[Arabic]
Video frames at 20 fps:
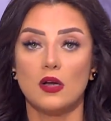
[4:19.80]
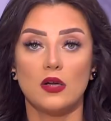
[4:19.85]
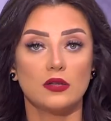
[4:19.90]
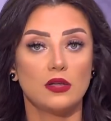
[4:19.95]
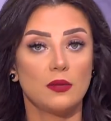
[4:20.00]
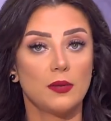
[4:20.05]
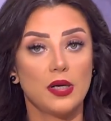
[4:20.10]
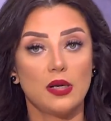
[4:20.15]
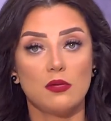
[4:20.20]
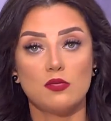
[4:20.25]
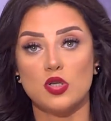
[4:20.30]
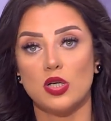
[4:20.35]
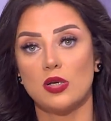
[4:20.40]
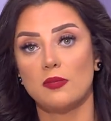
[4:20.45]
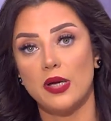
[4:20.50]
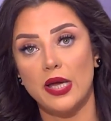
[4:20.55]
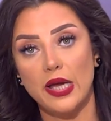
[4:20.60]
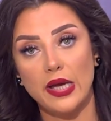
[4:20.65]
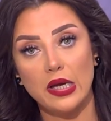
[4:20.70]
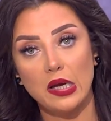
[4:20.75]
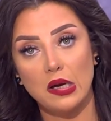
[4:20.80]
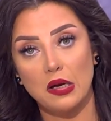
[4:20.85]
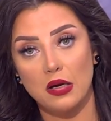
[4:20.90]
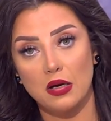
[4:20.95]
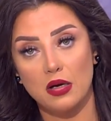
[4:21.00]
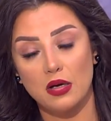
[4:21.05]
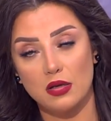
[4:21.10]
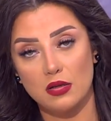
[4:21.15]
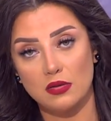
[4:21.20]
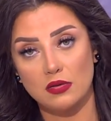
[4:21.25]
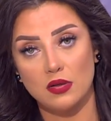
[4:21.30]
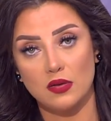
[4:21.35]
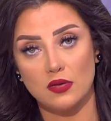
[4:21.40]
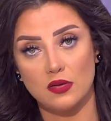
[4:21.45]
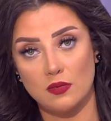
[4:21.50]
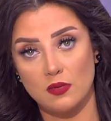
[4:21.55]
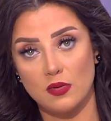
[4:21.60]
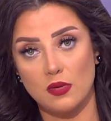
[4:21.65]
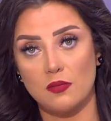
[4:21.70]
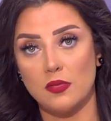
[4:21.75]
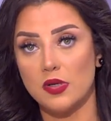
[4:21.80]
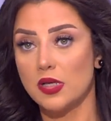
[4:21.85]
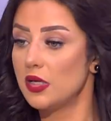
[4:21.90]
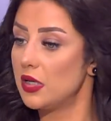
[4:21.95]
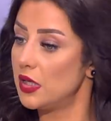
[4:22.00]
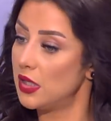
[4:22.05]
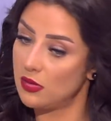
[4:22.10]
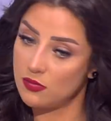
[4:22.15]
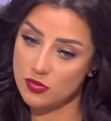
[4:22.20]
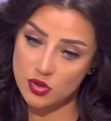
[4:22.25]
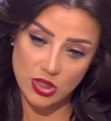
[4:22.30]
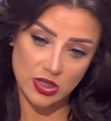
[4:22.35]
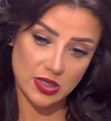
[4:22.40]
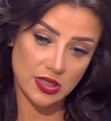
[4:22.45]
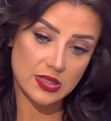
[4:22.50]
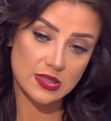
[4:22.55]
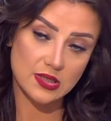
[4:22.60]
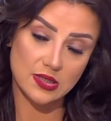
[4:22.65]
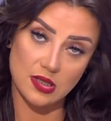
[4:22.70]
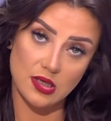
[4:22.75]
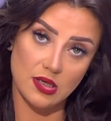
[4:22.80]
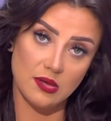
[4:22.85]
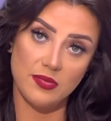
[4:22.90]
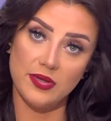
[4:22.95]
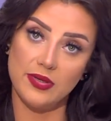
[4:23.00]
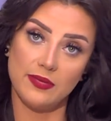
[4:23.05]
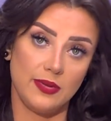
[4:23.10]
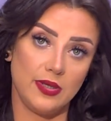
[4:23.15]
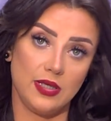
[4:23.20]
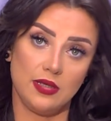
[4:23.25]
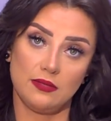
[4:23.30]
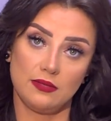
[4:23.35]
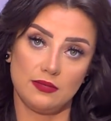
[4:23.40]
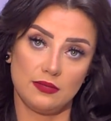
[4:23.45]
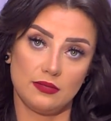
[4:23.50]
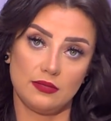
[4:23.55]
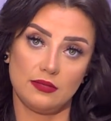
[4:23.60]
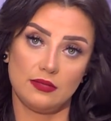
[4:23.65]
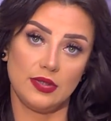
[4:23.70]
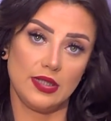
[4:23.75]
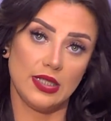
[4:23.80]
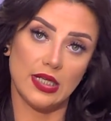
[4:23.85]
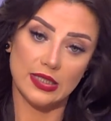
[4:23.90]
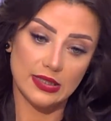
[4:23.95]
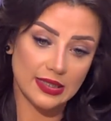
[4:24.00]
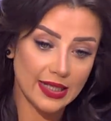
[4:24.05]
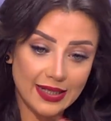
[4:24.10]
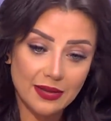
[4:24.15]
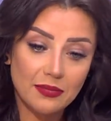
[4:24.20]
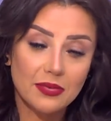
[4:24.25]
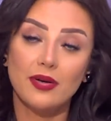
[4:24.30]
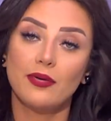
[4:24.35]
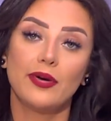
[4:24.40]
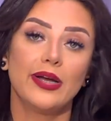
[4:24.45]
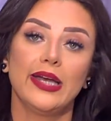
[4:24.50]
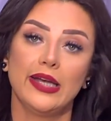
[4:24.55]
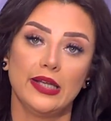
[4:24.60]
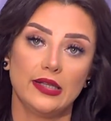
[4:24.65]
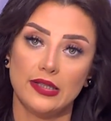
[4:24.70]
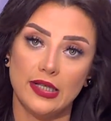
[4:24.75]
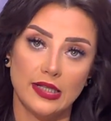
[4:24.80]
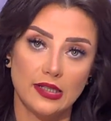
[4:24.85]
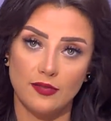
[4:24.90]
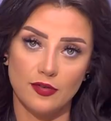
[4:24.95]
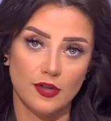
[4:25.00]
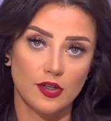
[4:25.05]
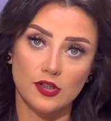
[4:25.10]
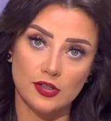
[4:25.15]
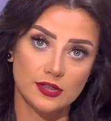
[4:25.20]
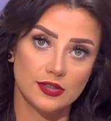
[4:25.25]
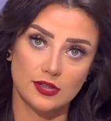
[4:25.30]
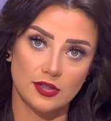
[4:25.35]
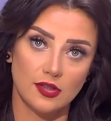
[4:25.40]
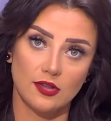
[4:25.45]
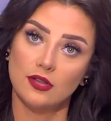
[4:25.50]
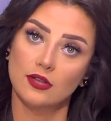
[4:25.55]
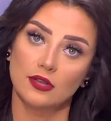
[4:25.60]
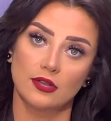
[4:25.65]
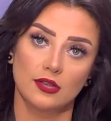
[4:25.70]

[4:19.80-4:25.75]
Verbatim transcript: طبعا احنا مش هنعمل حاجه تغضب ربنا احنا مش هننزل البيبي يعني ده نمره واحد كده في القصه